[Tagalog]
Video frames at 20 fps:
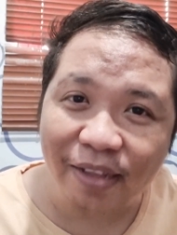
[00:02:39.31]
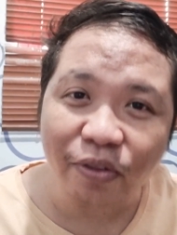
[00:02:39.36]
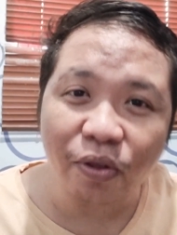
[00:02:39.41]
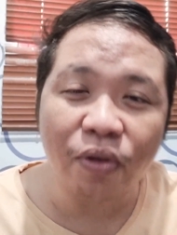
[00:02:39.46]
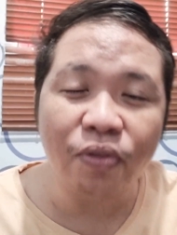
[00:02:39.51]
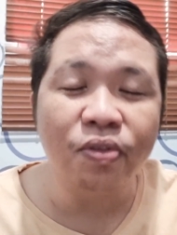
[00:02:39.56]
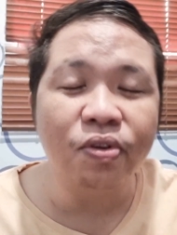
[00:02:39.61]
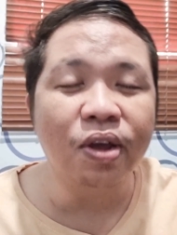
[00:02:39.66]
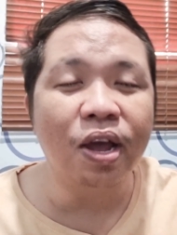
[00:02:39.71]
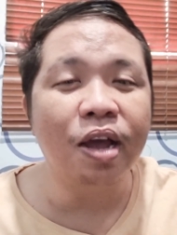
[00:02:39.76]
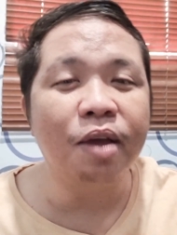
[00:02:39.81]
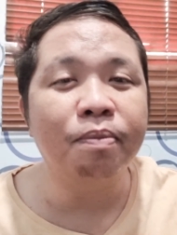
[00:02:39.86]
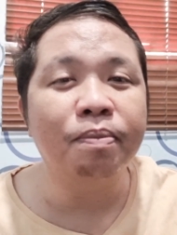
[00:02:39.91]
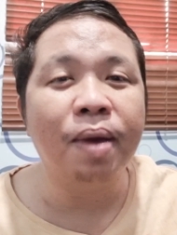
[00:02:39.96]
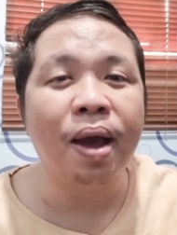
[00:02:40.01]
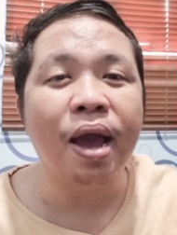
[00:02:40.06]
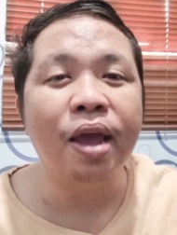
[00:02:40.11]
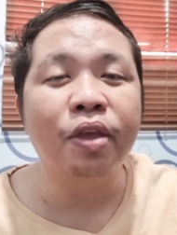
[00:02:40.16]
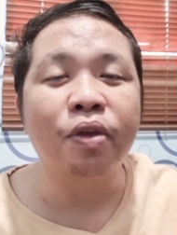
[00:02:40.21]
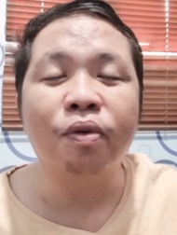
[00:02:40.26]
So, ano nga
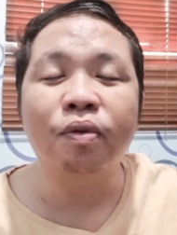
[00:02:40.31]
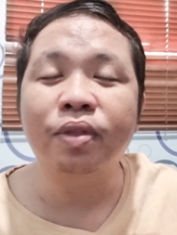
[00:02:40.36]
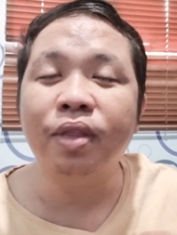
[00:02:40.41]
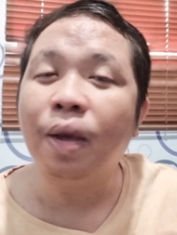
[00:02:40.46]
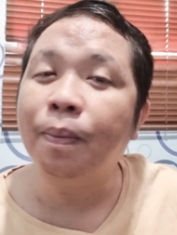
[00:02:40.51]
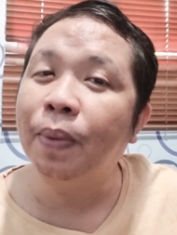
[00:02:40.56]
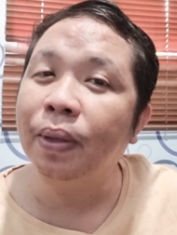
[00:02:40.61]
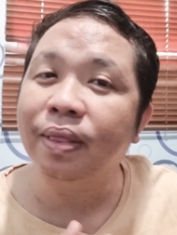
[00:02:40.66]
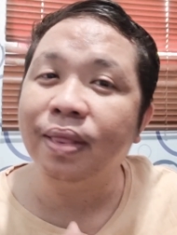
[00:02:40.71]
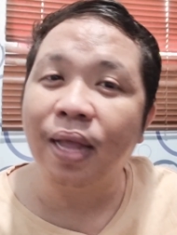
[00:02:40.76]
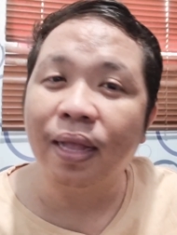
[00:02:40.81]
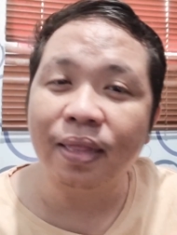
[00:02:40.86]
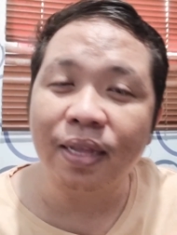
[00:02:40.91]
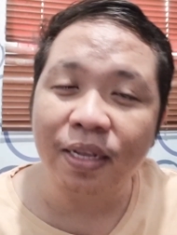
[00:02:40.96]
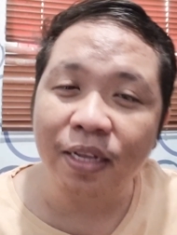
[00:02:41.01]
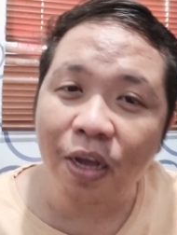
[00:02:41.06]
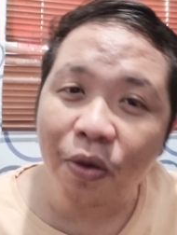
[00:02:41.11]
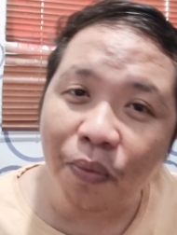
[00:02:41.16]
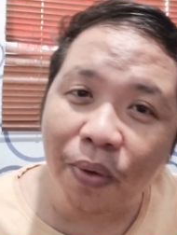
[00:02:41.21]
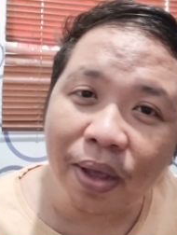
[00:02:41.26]
ba yung dapat
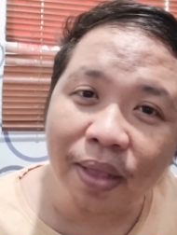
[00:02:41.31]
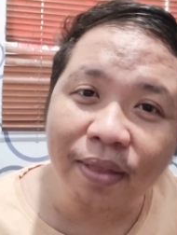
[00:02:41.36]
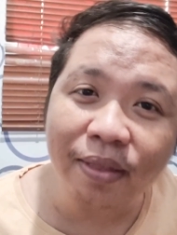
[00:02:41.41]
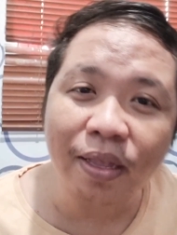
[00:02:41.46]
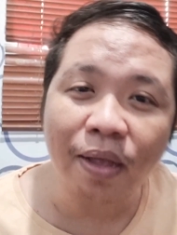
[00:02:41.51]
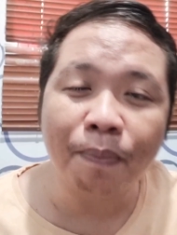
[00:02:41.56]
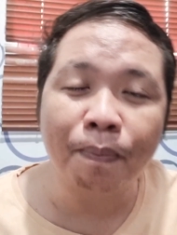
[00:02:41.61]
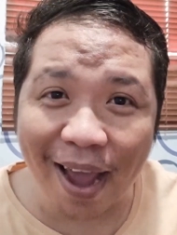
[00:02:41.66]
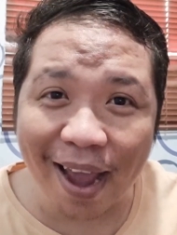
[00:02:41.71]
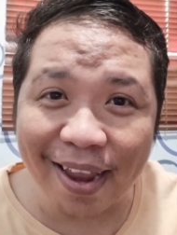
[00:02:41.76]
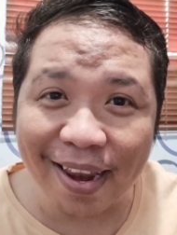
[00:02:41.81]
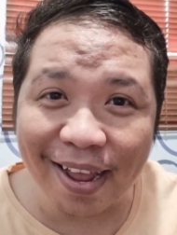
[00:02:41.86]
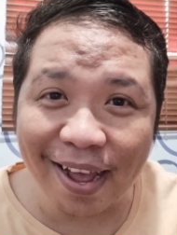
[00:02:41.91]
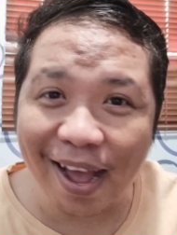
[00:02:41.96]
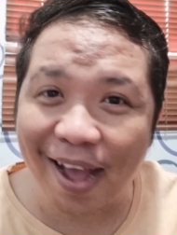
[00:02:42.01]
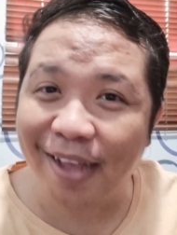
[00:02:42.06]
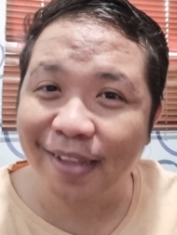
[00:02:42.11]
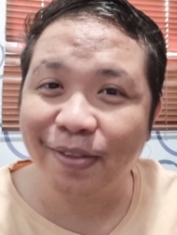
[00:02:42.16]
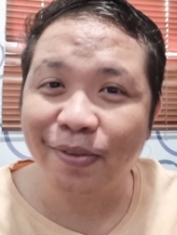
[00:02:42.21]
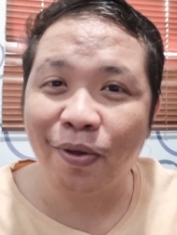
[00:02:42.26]
natin gawin sa pagkain ng
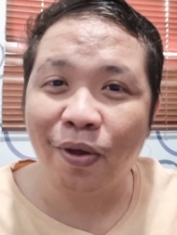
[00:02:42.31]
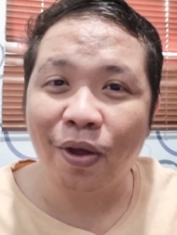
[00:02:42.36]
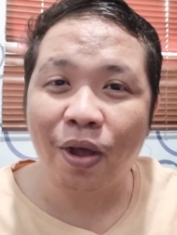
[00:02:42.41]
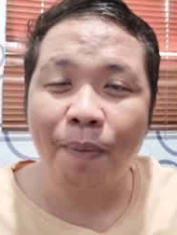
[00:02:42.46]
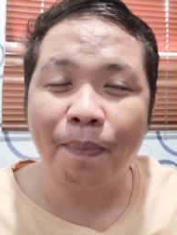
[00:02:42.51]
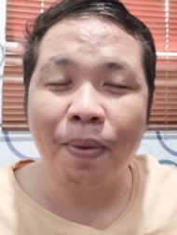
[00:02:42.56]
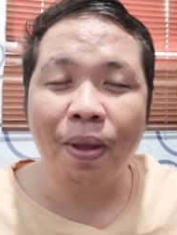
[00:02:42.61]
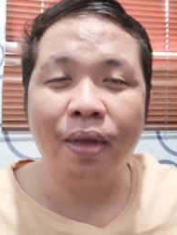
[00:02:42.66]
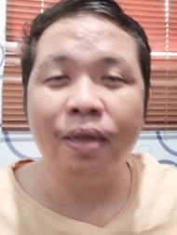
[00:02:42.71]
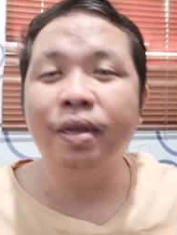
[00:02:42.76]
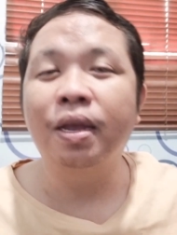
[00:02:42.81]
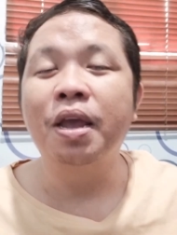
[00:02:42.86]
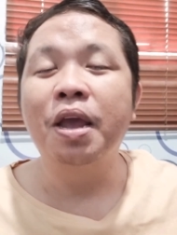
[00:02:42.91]
aso kapag